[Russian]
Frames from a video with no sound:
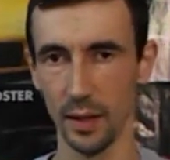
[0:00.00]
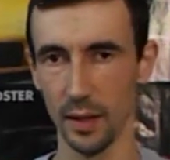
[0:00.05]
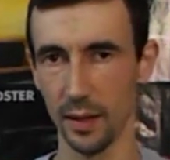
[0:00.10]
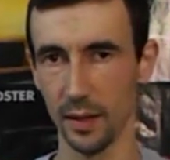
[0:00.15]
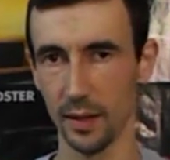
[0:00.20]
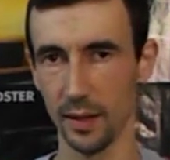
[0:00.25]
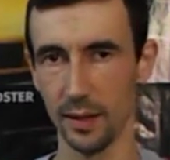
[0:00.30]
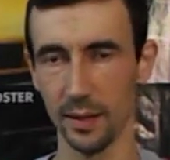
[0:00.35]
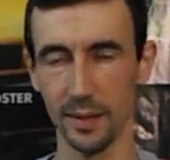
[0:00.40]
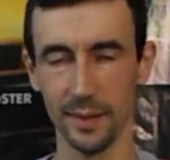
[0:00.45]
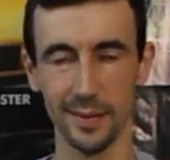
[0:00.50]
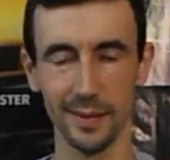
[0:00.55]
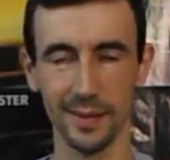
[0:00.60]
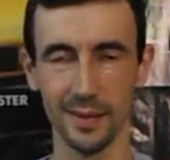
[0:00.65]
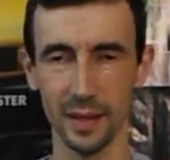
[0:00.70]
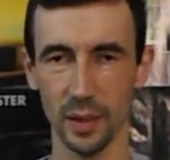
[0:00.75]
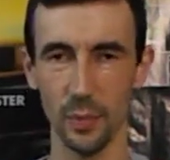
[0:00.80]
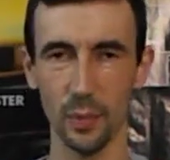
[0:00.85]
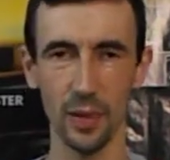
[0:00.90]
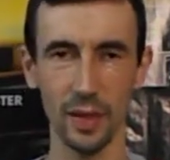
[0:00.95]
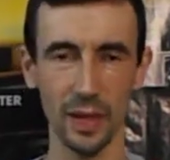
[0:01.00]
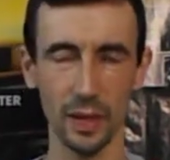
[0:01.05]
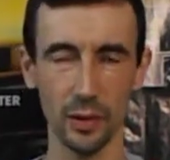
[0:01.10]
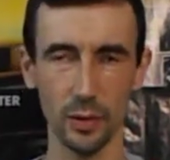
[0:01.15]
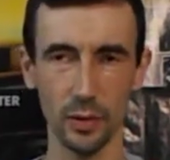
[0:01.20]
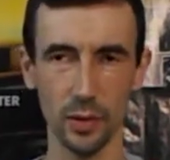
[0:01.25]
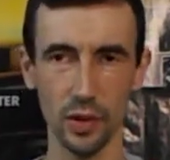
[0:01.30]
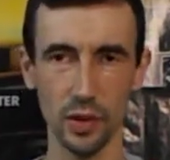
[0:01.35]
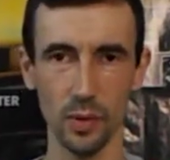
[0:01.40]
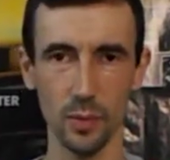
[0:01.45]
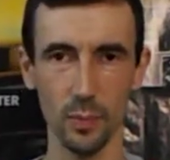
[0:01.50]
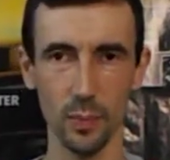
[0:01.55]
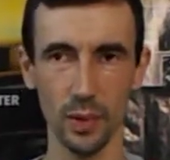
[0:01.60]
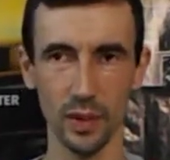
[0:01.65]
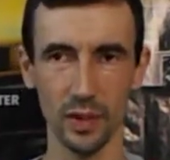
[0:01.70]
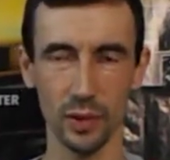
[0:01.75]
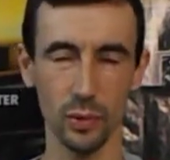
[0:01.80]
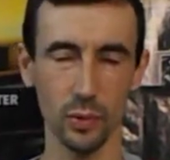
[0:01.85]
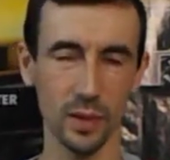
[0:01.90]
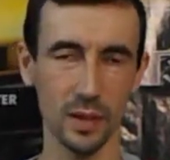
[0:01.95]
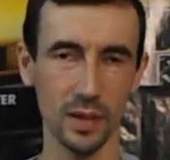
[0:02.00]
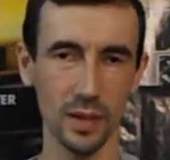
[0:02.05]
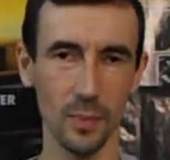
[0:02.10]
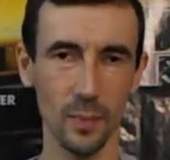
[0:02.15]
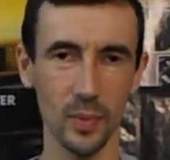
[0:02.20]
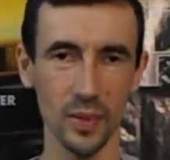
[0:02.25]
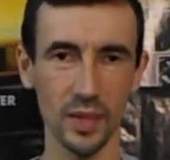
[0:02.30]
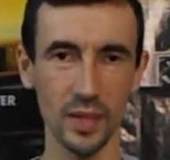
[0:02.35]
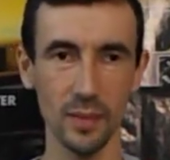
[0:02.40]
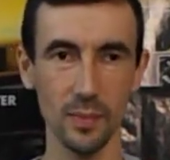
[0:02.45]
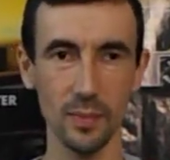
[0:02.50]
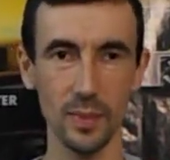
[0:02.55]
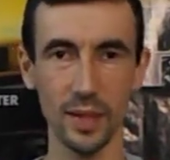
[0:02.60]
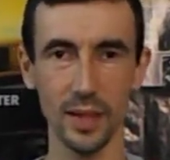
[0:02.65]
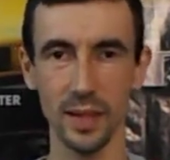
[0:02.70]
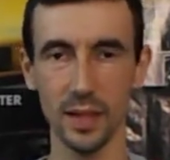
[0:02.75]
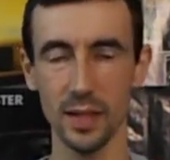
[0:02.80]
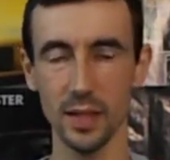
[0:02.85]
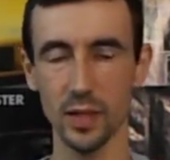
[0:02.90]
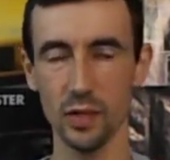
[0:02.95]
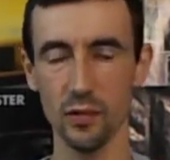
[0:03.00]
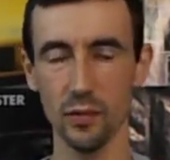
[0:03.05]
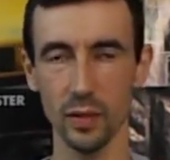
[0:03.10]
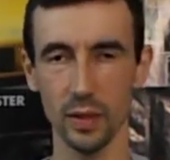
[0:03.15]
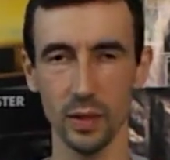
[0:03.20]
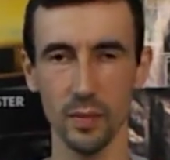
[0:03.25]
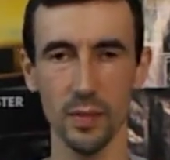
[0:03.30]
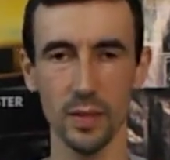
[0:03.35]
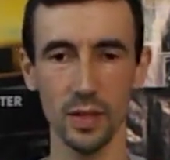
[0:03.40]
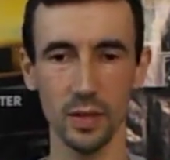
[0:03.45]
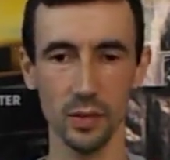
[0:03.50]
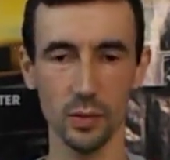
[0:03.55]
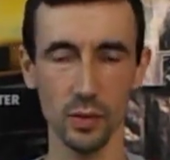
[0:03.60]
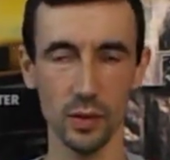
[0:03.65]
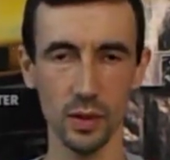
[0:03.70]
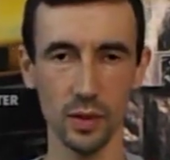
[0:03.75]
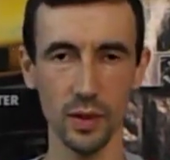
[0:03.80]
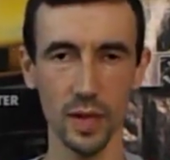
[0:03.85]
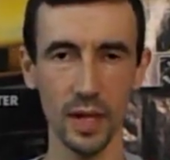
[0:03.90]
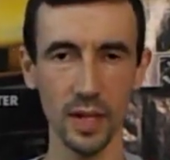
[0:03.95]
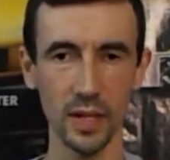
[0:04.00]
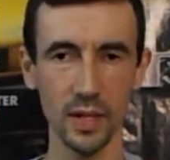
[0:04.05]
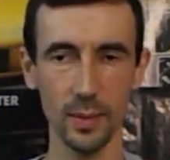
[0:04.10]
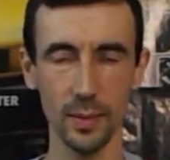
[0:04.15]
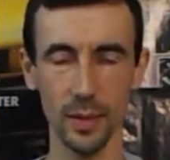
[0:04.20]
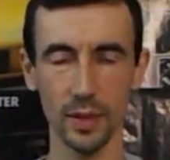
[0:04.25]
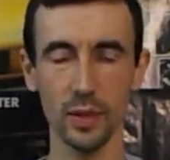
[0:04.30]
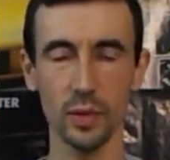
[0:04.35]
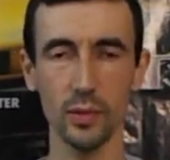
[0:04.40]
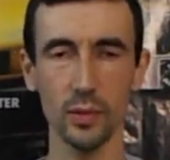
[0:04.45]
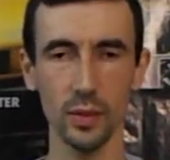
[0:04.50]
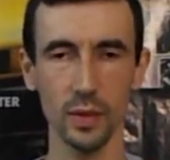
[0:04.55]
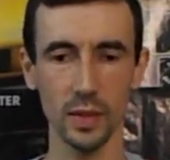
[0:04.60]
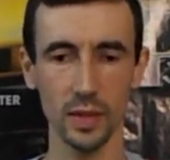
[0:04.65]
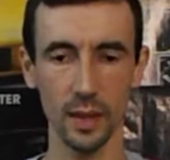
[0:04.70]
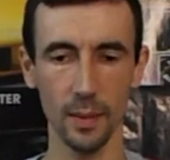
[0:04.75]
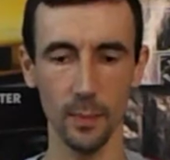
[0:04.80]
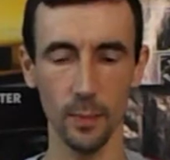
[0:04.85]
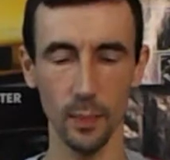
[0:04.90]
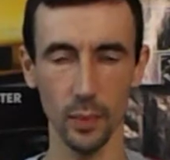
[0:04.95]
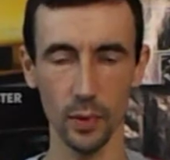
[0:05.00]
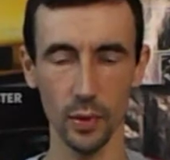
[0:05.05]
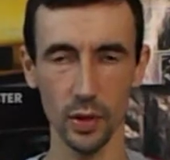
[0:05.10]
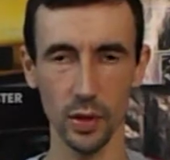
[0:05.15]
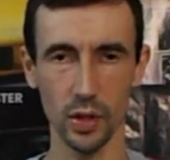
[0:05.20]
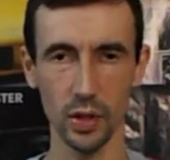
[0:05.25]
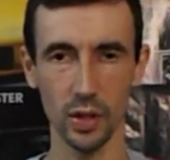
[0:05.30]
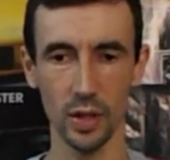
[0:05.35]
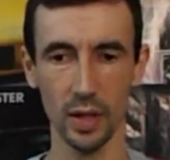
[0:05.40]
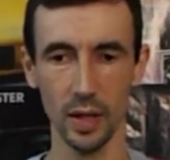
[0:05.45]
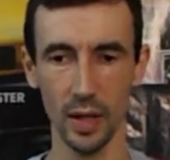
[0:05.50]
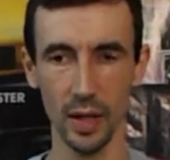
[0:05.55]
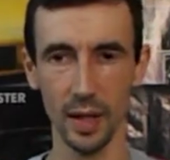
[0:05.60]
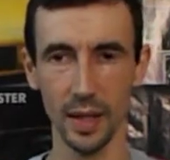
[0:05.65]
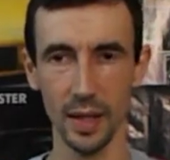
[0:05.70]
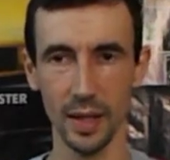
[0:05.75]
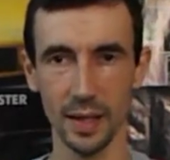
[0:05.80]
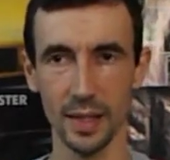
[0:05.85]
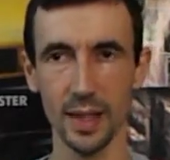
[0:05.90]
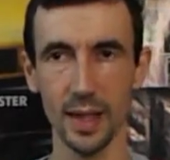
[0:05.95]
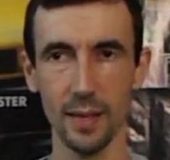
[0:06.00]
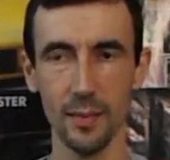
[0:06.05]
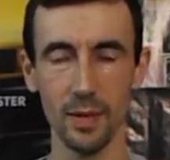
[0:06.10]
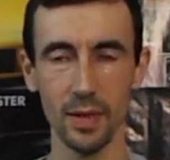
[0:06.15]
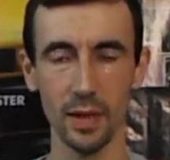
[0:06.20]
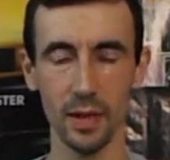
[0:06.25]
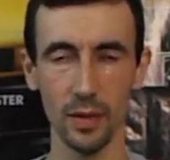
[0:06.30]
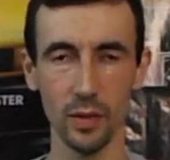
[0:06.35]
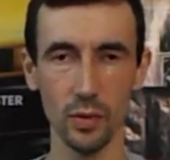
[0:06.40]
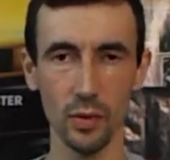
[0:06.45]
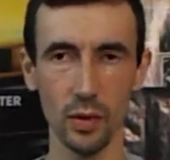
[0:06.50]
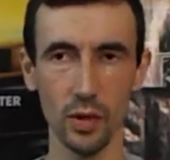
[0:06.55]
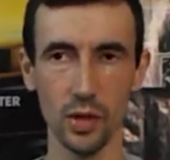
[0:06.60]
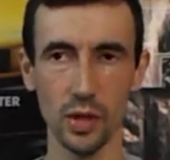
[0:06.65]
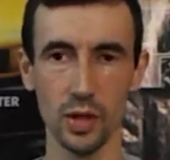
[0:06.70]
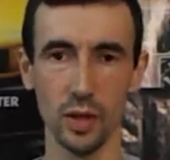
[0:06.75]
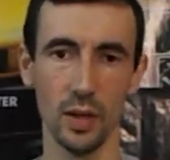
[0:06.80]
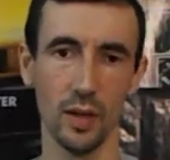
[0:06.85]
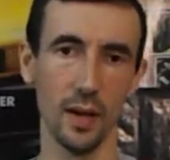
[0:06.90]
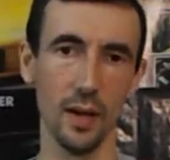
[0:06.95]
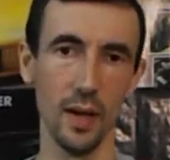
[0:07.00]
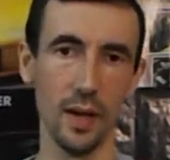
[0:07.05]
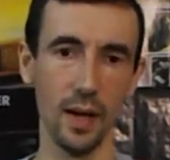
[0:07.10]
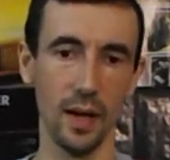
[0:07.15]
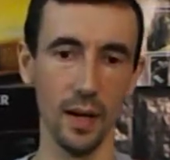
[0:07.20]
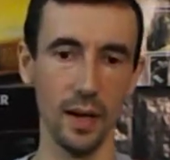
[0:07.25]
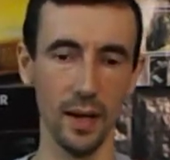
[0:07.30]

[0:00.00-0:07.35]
Карбюратор очень простой сам по себе, ничего там нет сложного, а чем конструкция проще, тем и надежнее.